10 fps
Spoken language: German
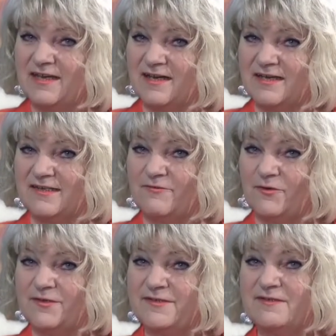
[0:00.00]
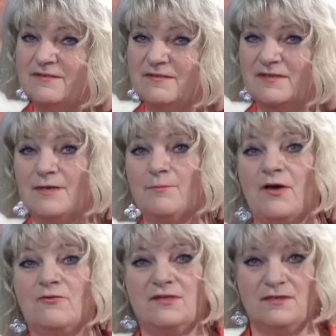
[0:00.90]
angelt wollt, dann
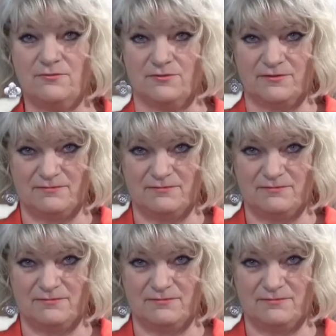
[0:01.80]
braucht ihr Geduld.